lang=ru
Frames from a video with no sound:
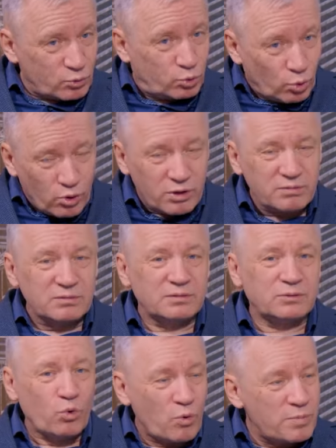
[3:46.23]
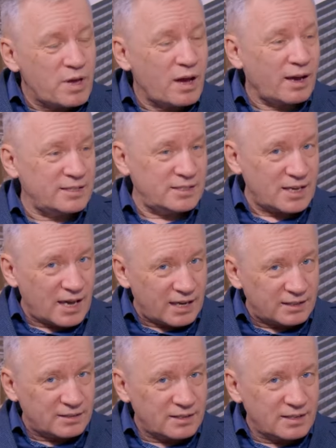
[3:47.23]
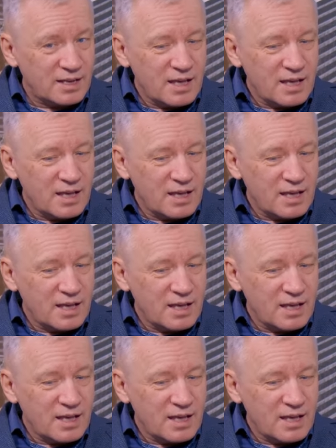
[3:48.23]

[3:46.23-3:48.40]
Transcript: кто в доме хозяин.